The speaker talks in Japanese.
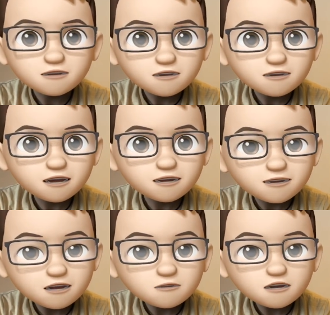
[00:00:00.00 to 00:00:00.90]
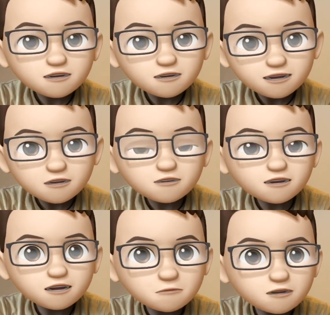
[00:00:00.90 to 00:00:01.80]
ただねこれにはねいくつか
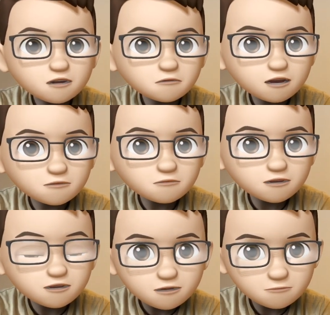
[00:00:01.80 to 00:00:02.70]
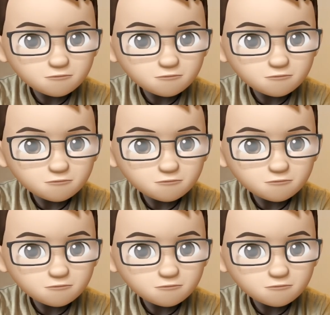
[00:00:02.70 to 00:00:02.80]
デメリットがあるんですね。